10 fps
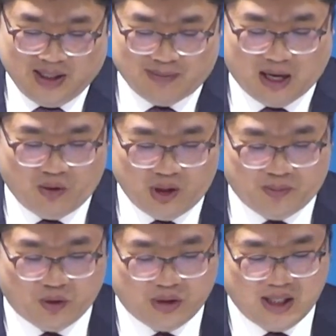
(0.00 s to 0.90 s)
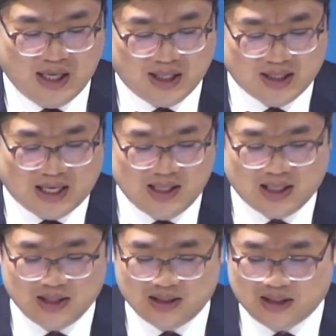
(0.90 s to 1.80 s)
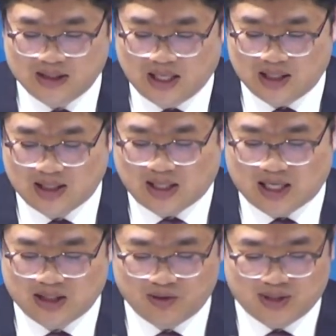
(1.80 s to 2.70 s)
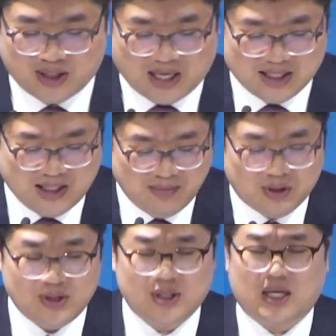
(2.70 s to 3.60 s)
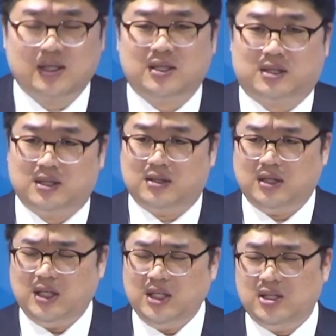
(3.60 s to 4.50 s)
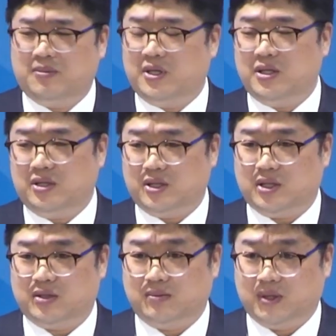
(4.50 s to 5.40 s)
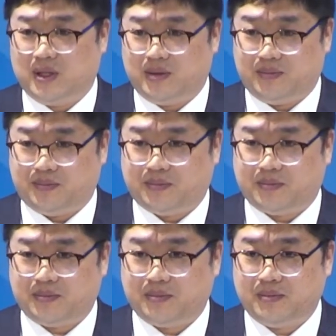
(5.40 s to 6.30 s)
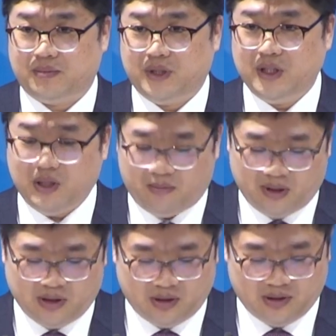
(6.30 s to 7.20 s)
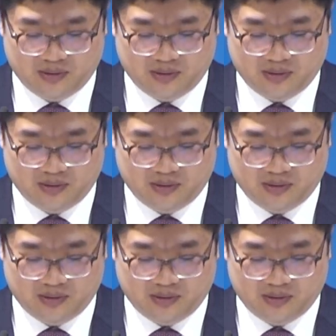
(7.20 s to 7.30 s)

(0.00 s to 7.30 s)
바울이 표대를 향해 달려가는 신앙을 가지기 위해서 가장 먼저 한 것은 잊어버리는 것이었습니다. 잊어버리는 것.